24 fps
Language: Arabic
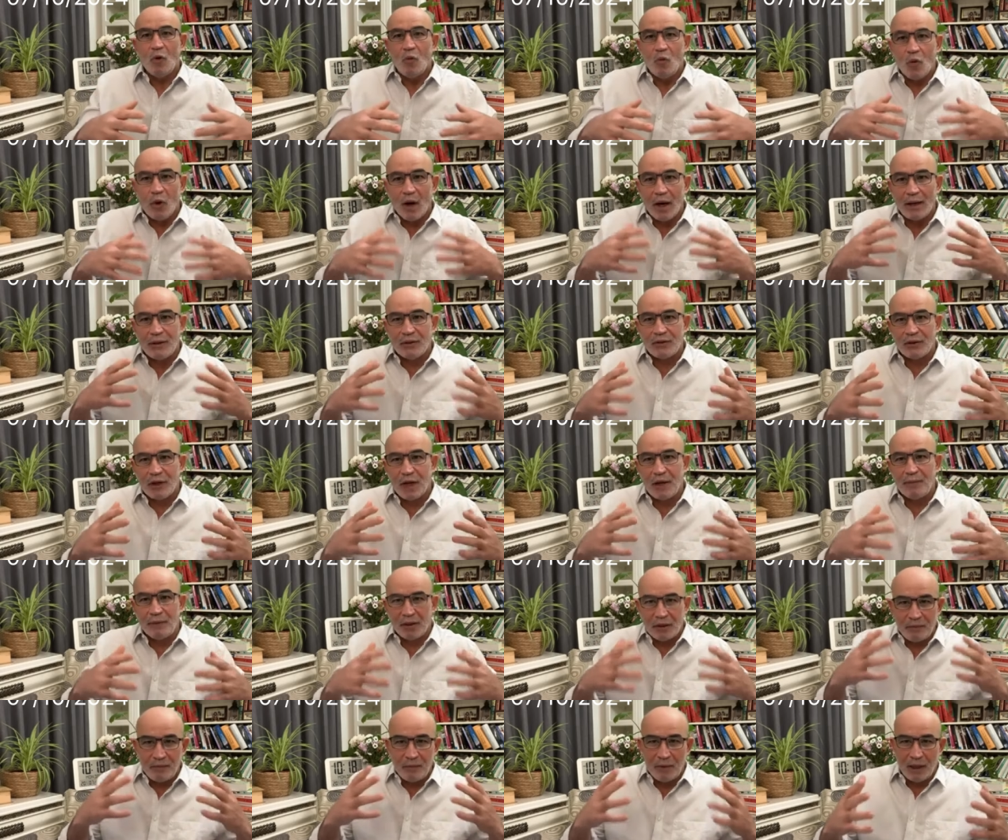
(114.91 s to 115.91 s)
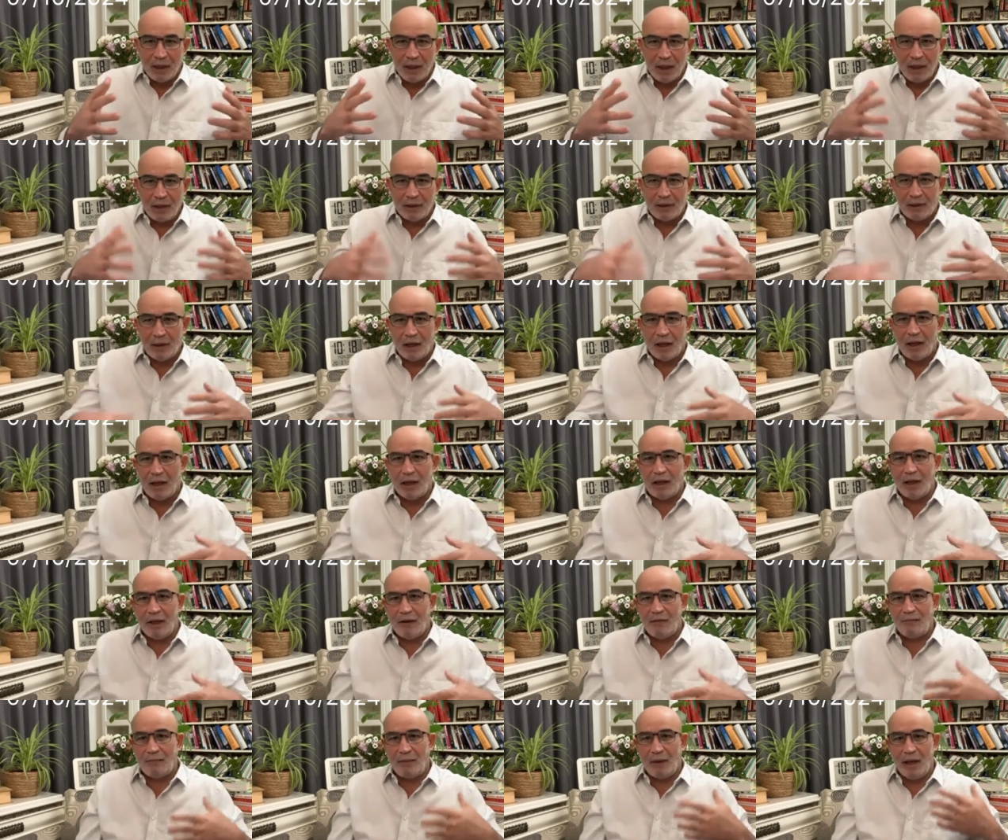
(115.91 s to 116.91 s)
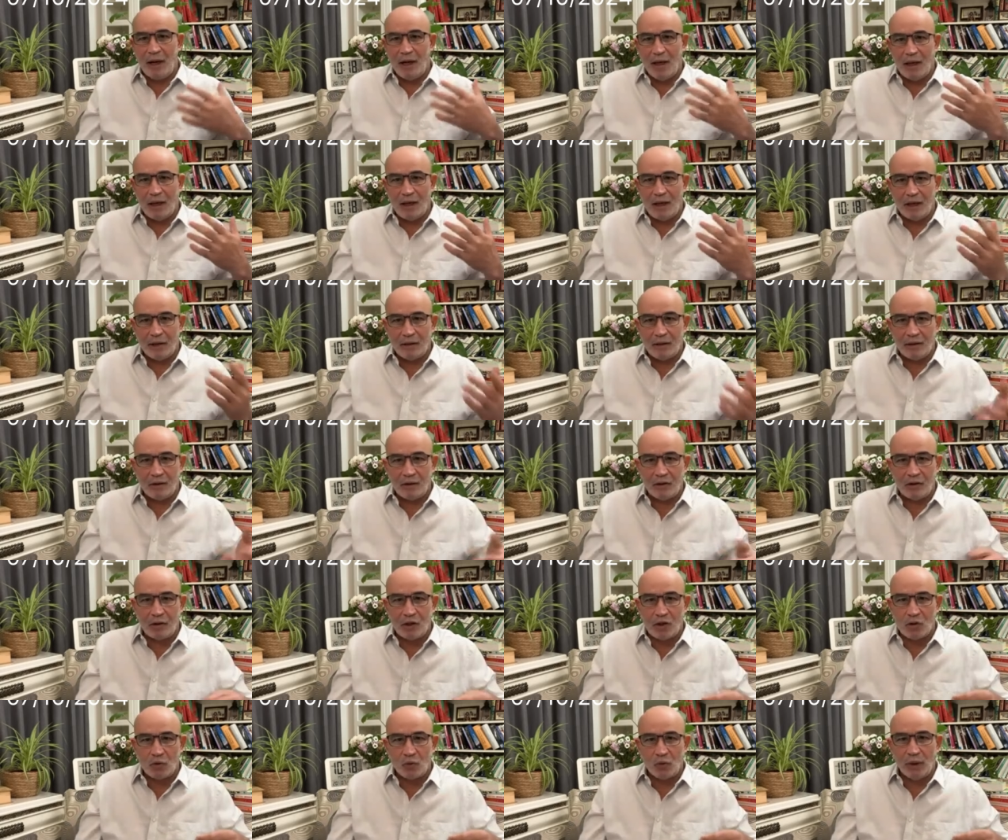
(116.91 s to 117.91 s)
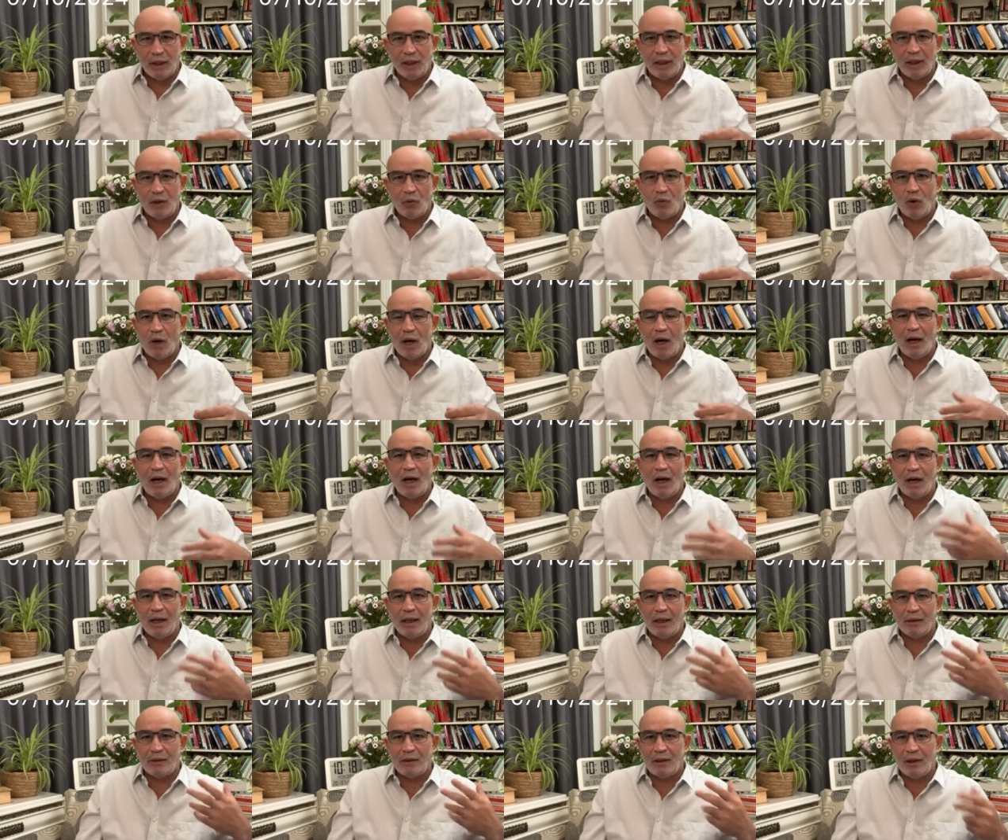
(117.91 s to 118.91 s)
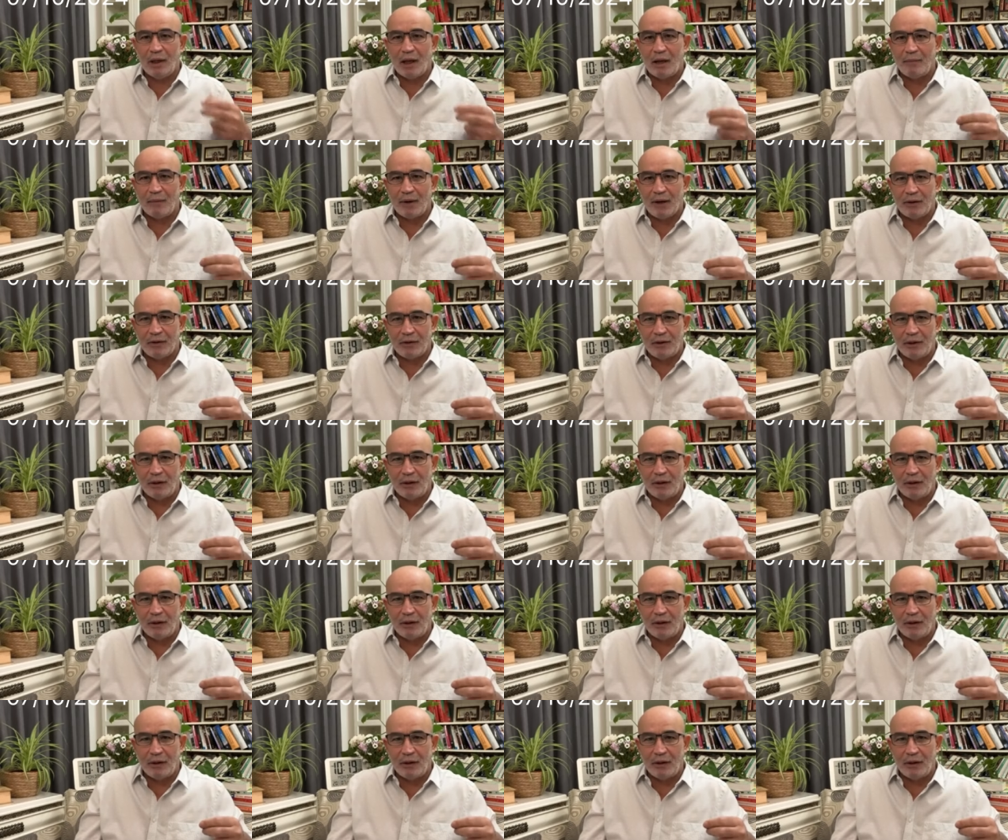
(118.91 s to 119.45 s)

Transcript: وإصابة مئات الآلاف بحالة التجويع وحالة الأمراض